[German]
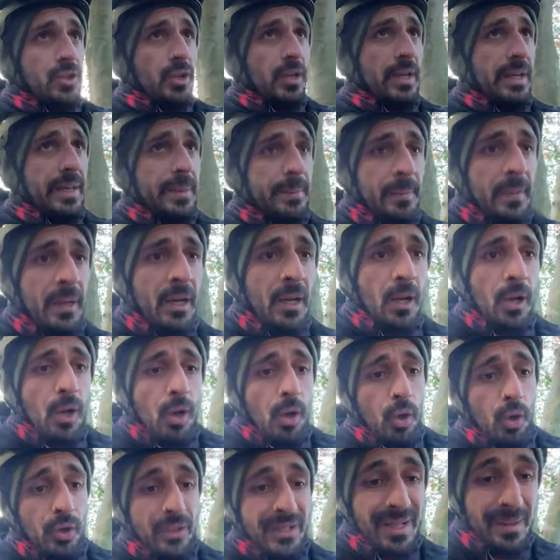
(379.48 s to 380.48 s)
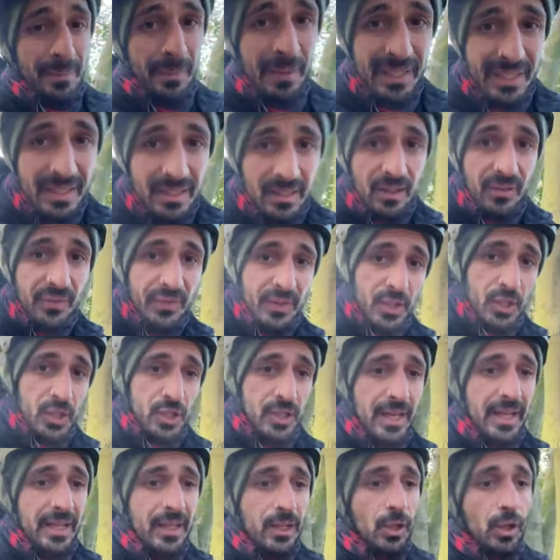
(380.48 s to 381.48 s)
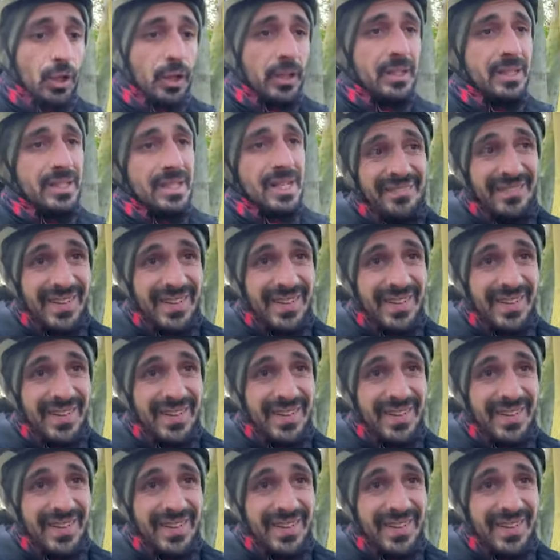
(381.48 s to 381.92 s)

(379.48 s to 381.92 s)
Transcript: ihr Lieben, und damit ihr verstehen könnt,